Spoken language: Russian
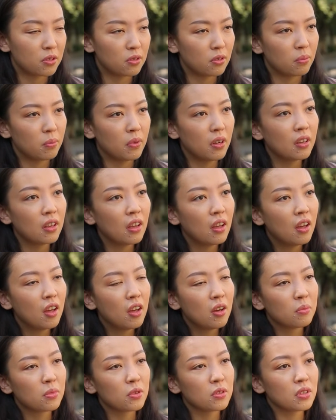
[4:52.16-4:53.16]
поступать.
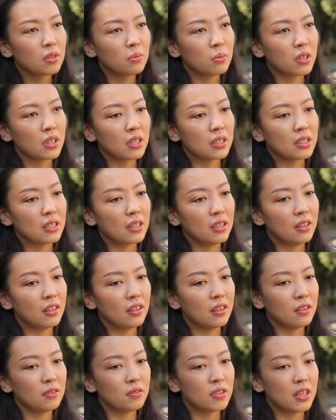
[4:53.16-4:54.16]
Просто мы
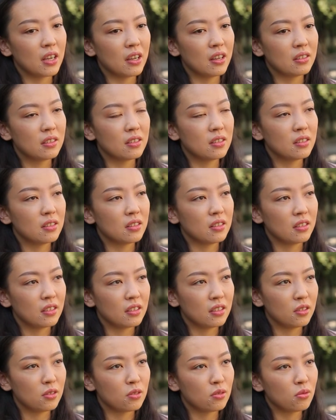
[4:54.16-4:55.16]
хотели взять
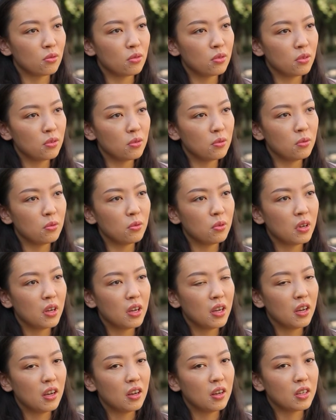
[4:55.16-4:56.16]
э, историю
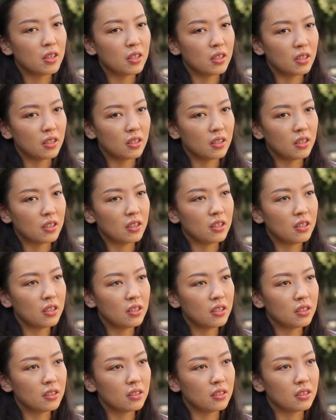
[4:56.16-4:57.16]
э,
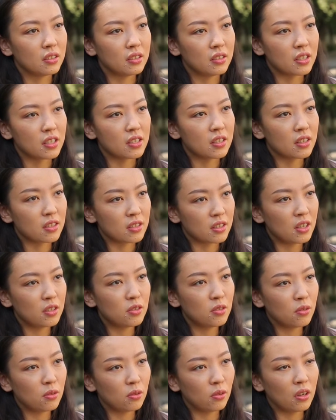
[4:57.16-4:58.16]
и
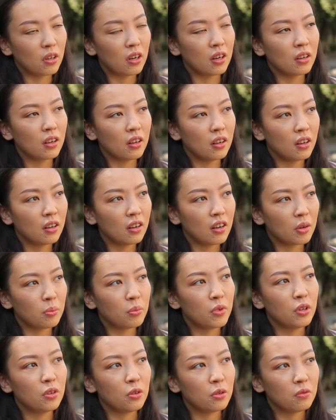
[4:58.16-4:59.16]
рассказать ее так, как
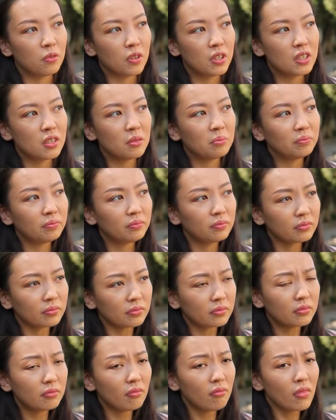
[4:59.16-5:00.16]
мы ее видим.
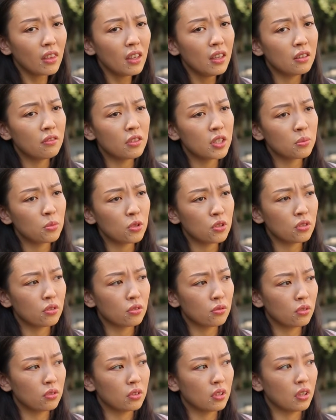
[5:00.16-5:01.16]
И, возможно,
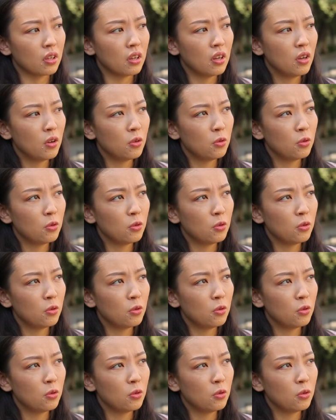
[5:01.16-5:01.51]
кто-то